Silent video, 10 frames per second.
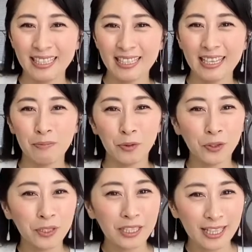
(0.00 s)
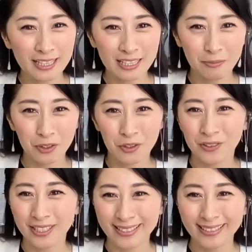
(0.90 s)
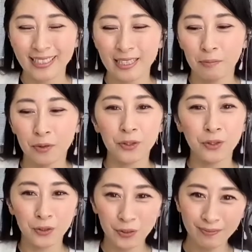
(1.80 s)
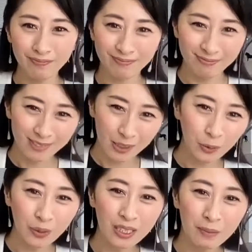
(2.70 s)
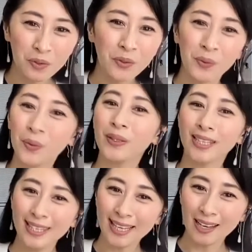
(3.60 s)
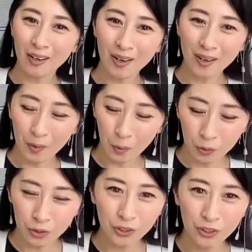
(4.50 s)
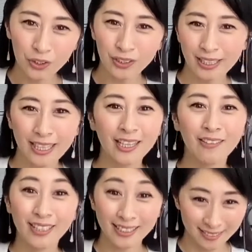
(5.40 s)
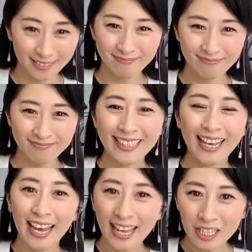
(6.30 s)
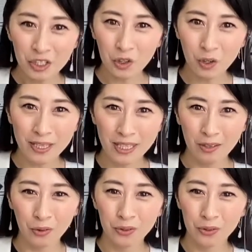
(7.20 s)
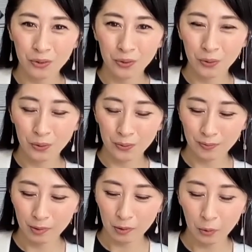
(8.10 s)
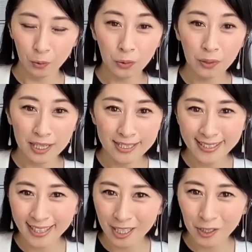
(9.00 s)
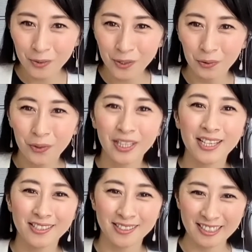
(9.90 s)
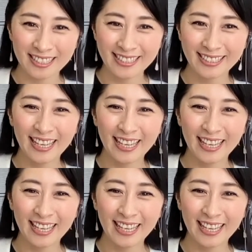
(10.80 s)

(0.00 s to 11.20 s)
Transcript: で、物に対してもそうです。物をこういったものをただ置くだけではなく、愛情を込めて置くと音がしないように置けたりするんです。